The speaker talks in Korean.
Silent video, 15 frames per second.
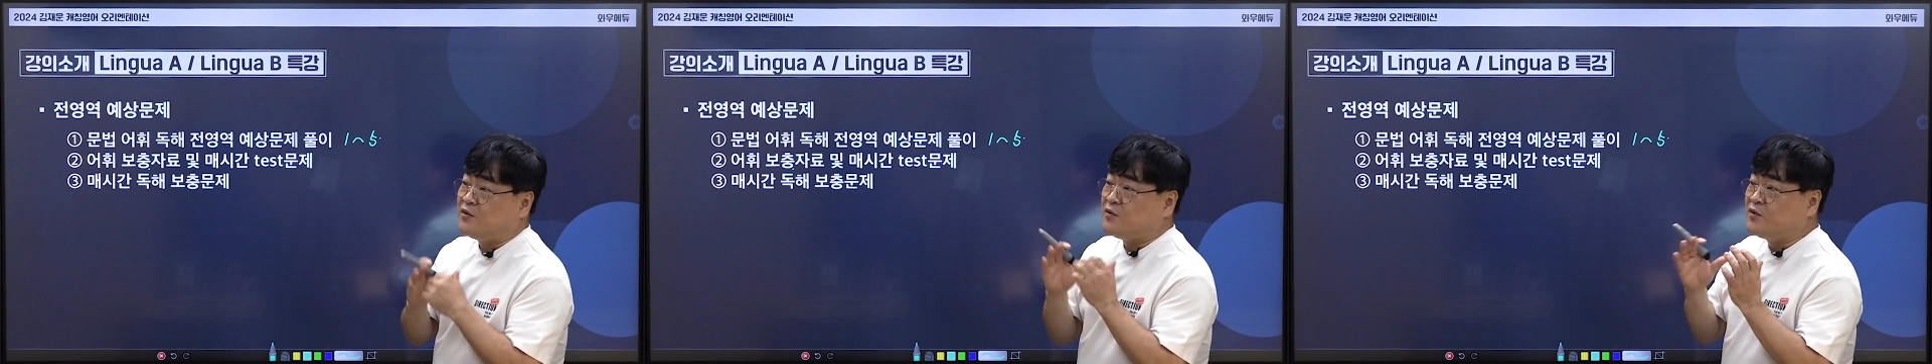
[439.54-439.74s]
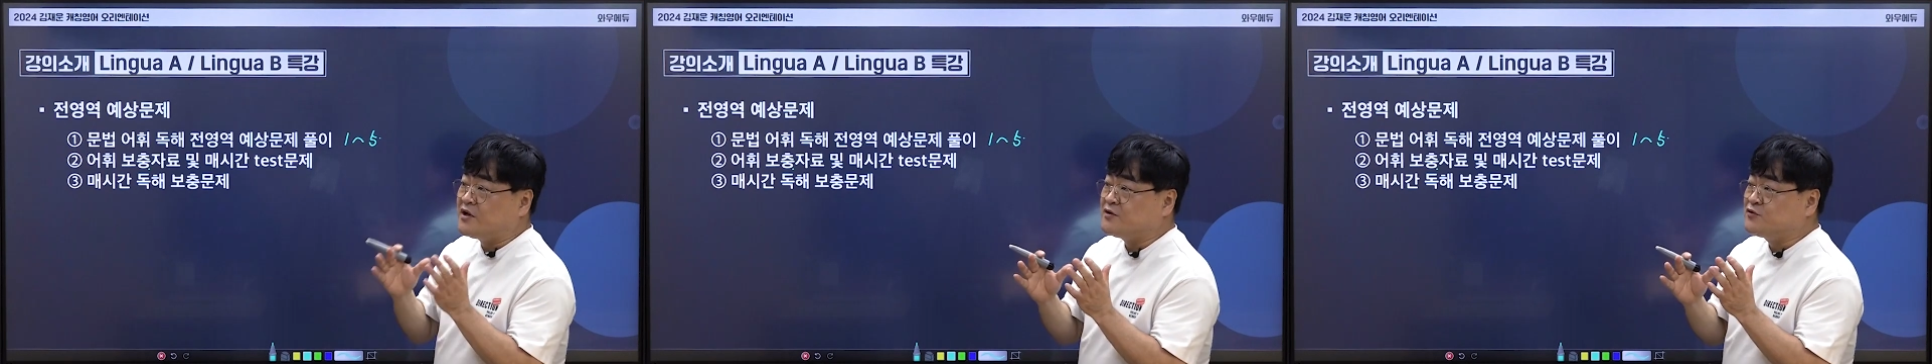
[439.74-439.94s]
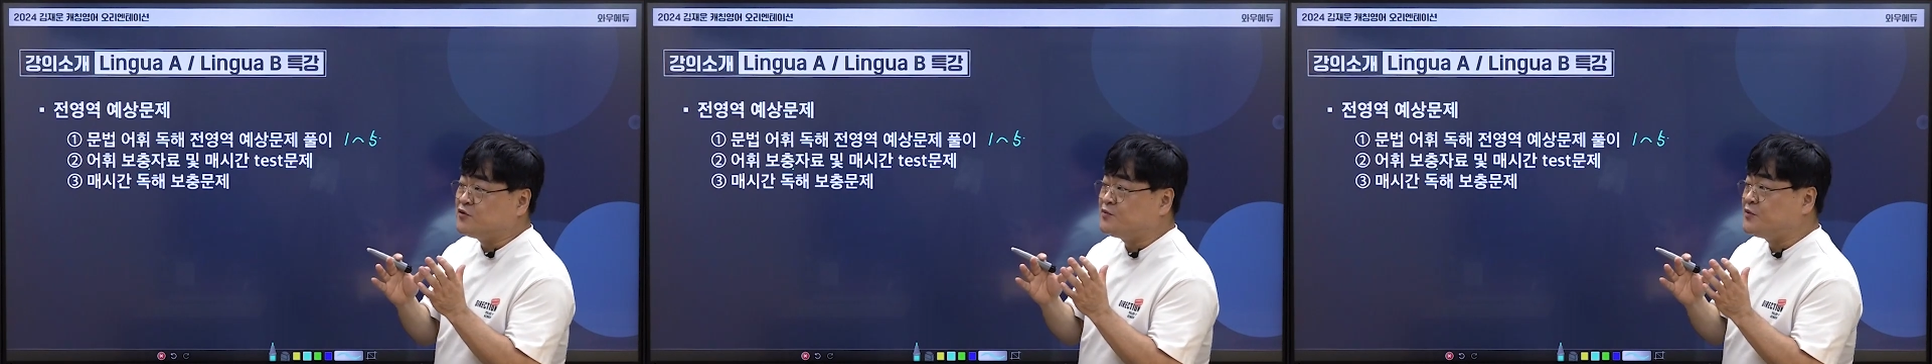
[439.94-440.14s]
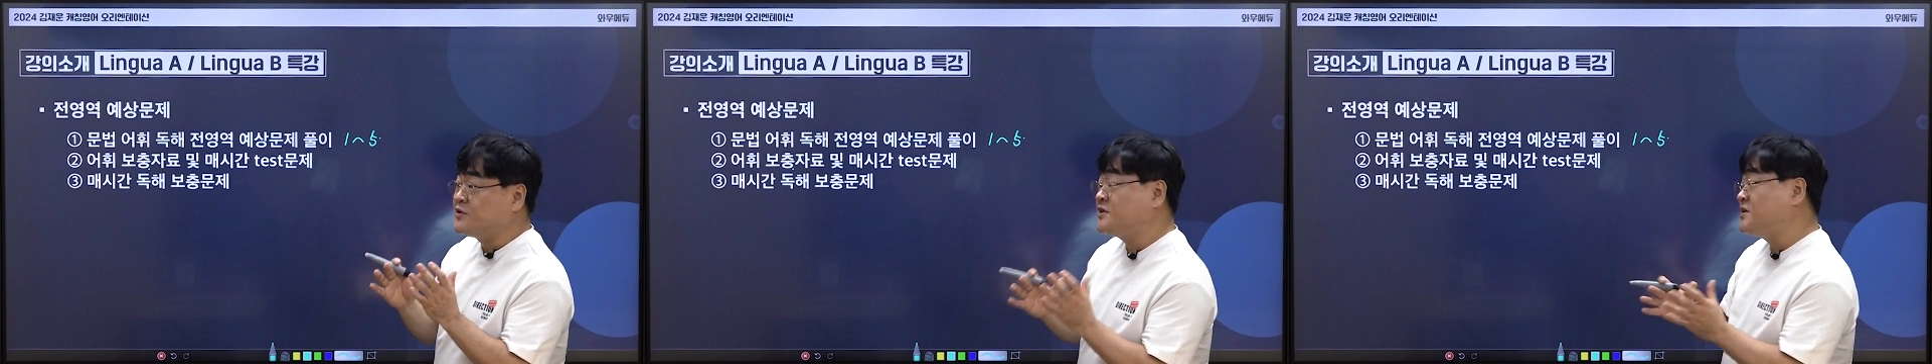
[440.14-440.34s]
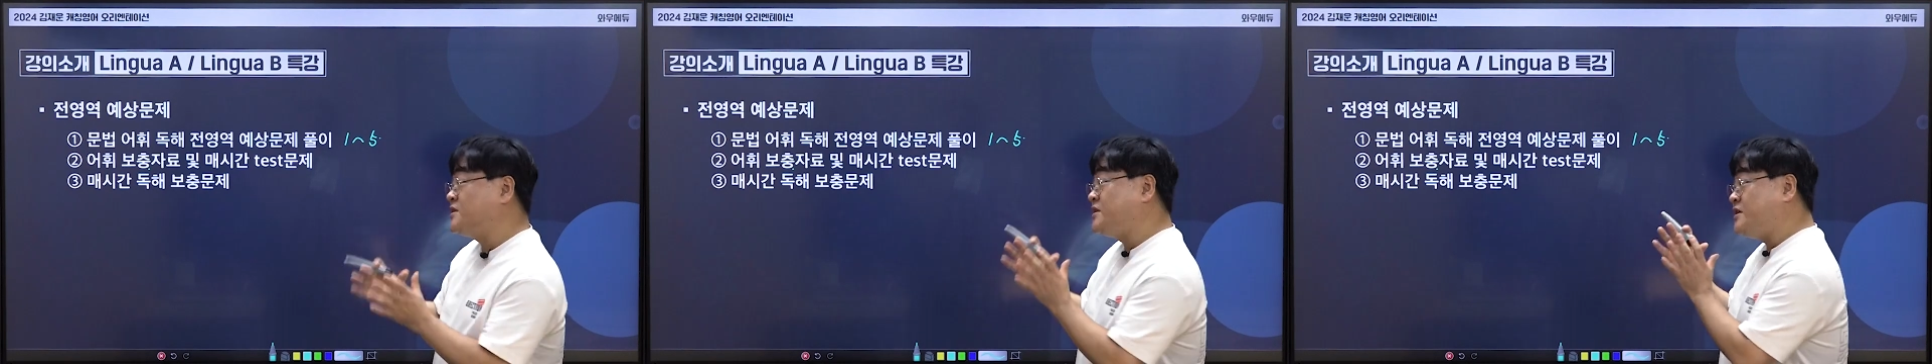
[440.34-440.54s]
올해
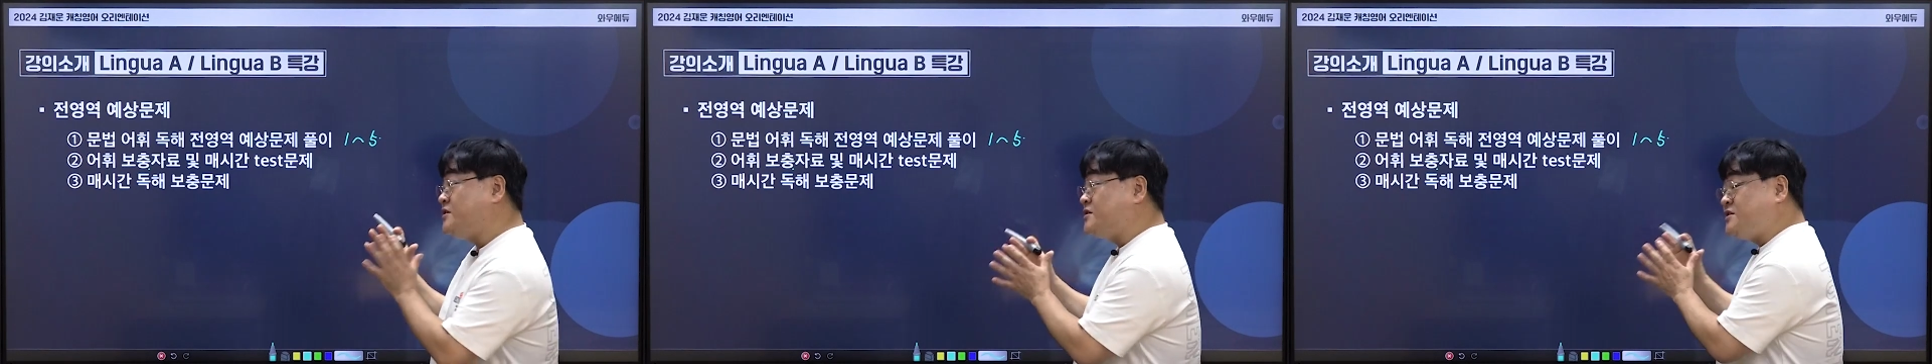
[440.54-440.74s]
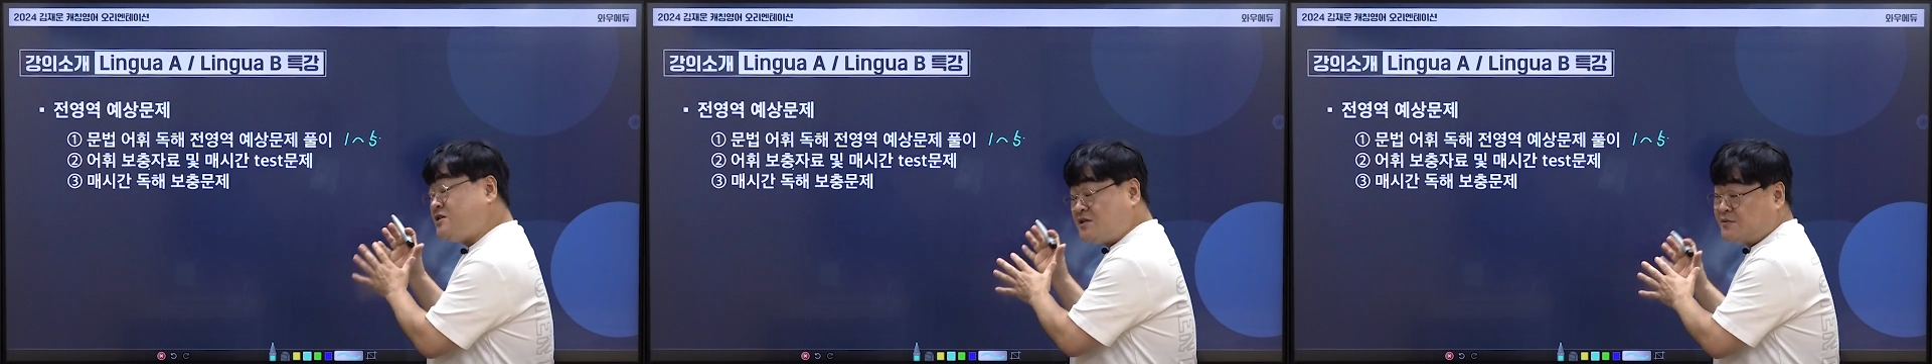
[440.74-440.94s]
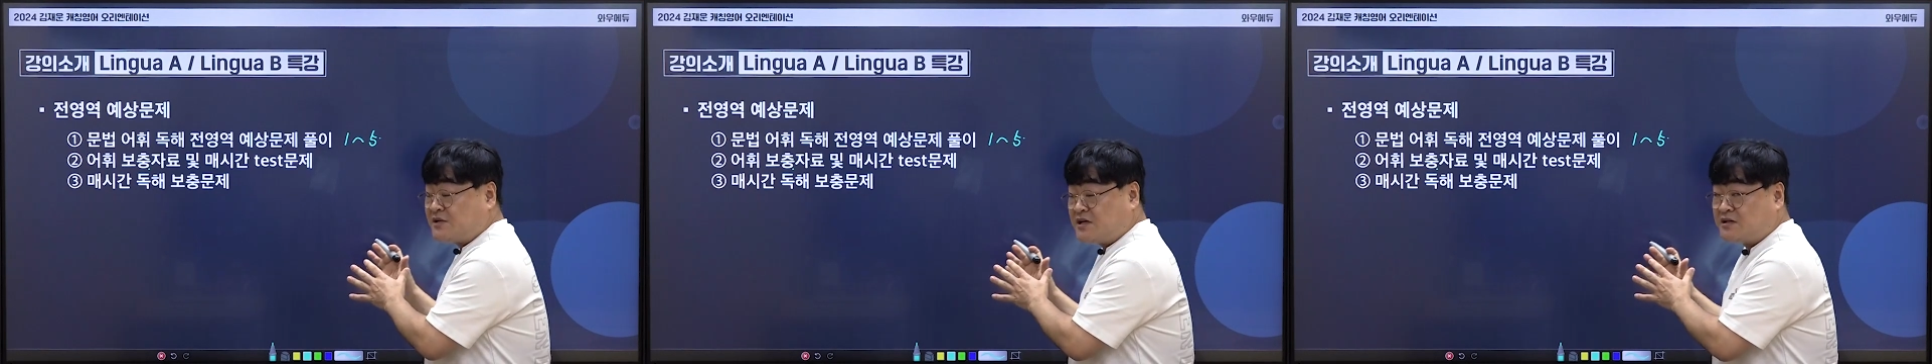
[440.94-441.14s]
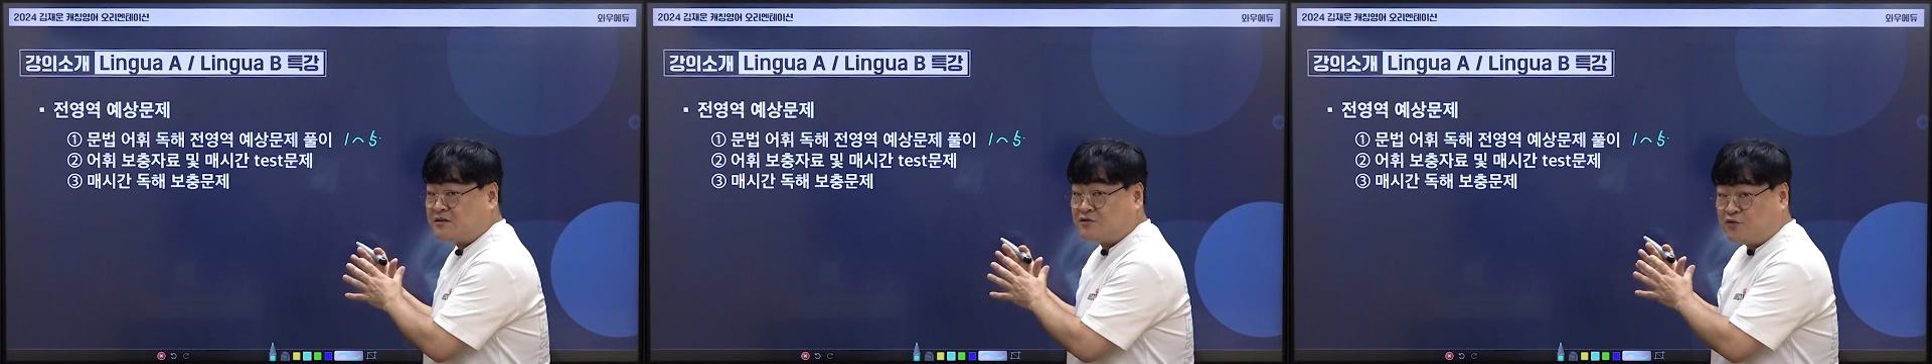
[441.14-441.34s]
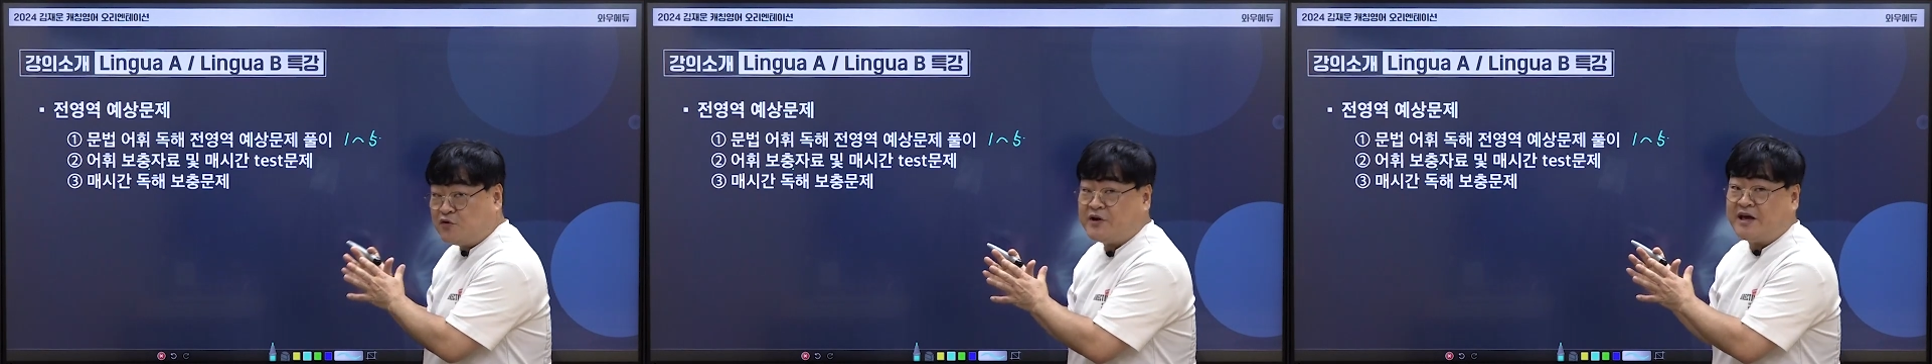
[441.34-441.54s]
수업보다는 내년
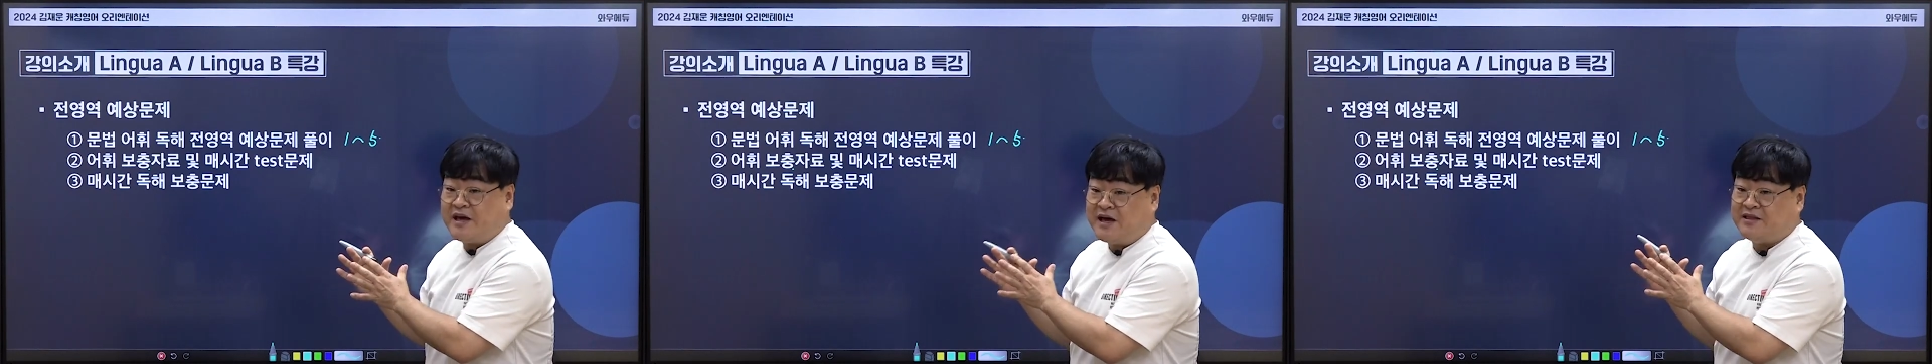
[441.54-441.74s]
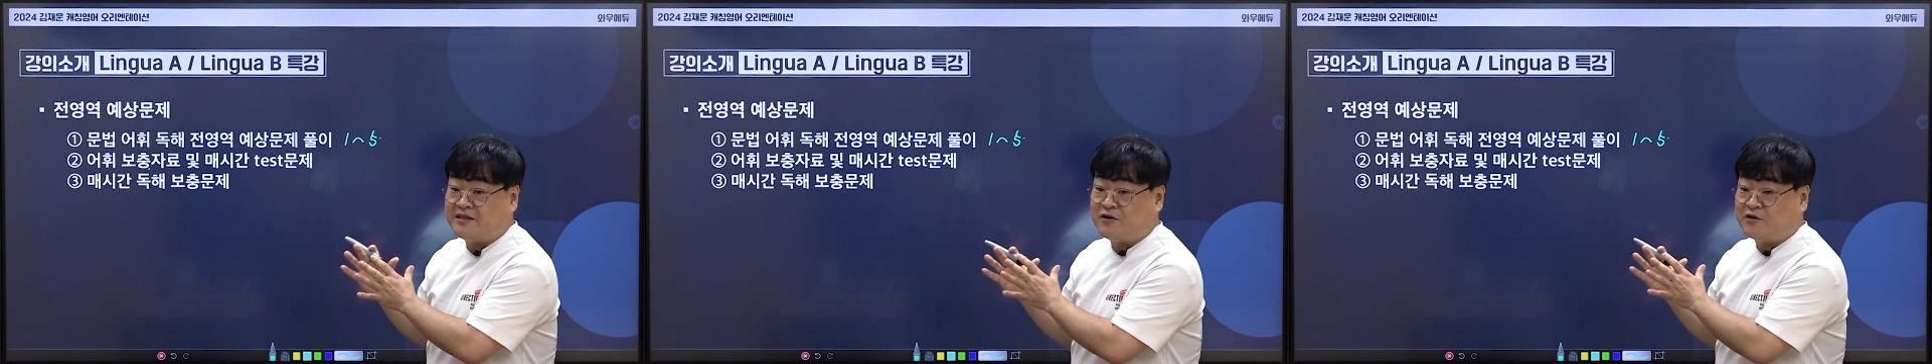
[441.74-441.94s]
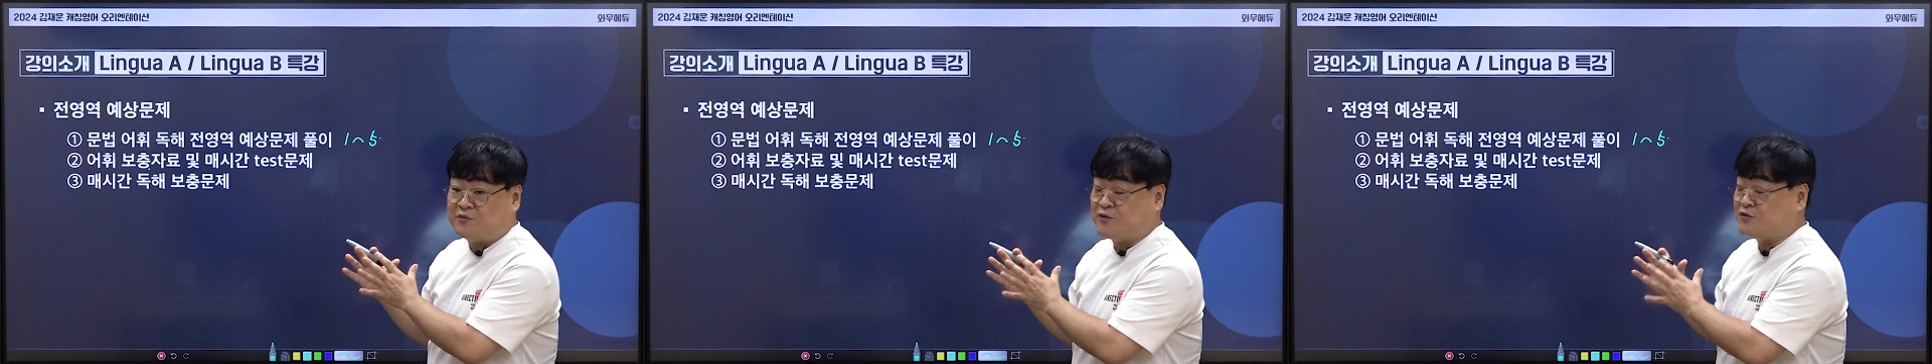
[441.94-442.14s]
24년 초에 한다고